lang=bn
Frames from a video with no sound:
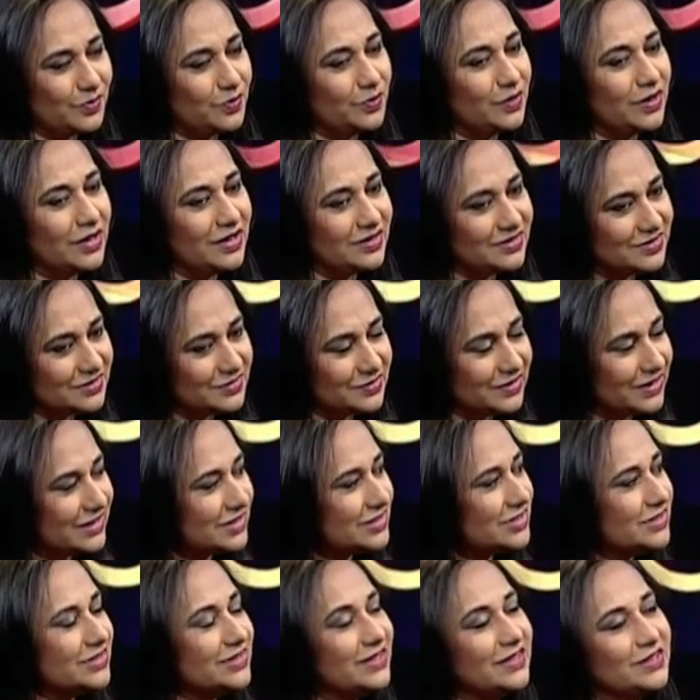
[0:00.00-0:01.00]
ওনার
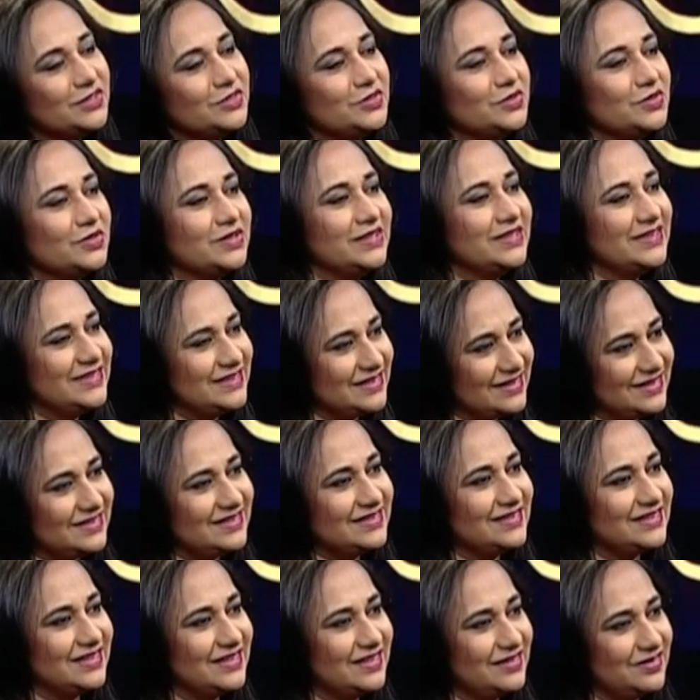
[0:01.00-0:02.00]
ডিরেকশন অ্যাকচুয়ালি এই
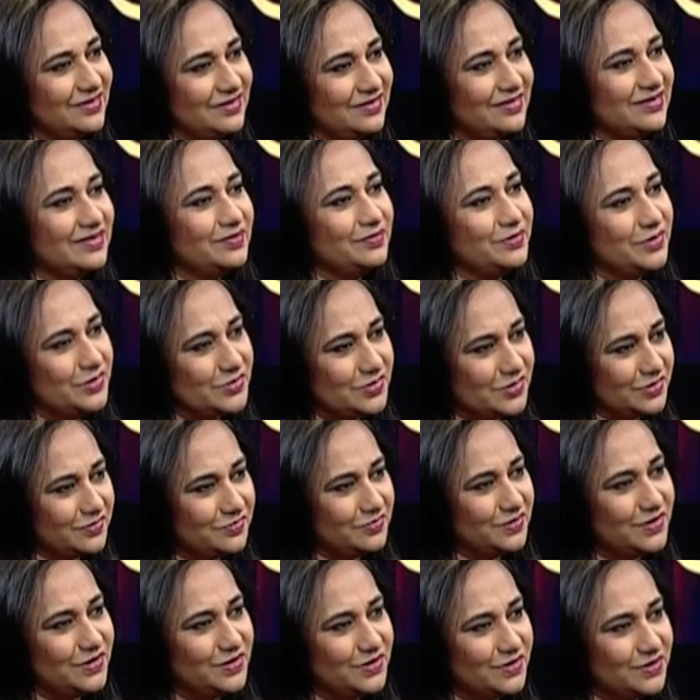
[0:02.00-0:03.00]
চারটা গান মিউজিক
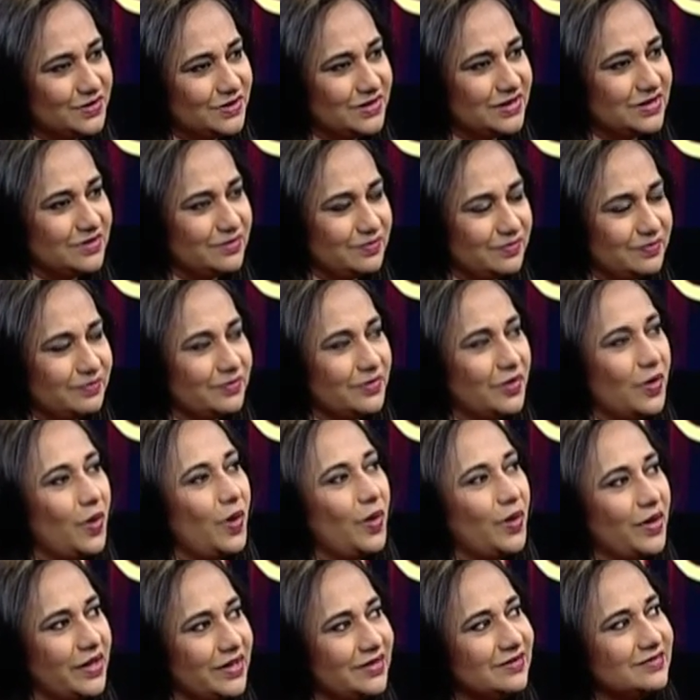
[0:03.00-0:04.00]
ভিডিওটা
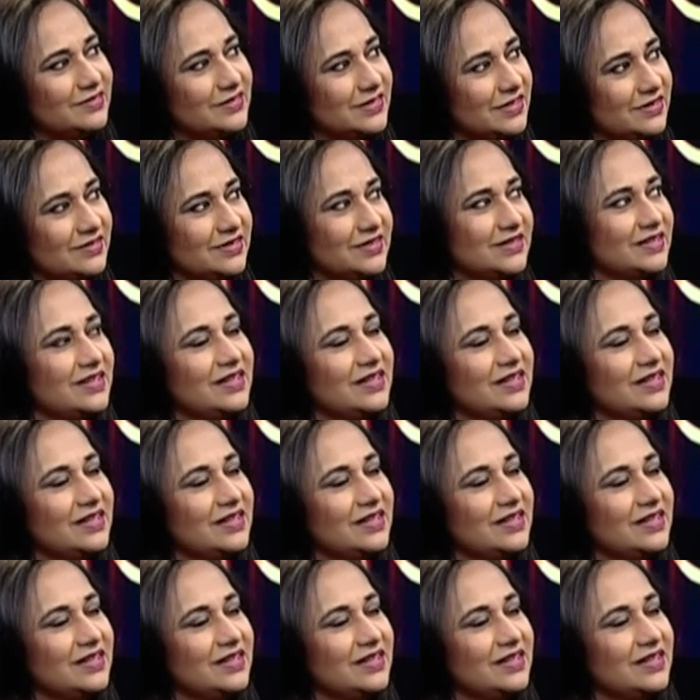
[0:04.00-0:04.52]
হয় চারটা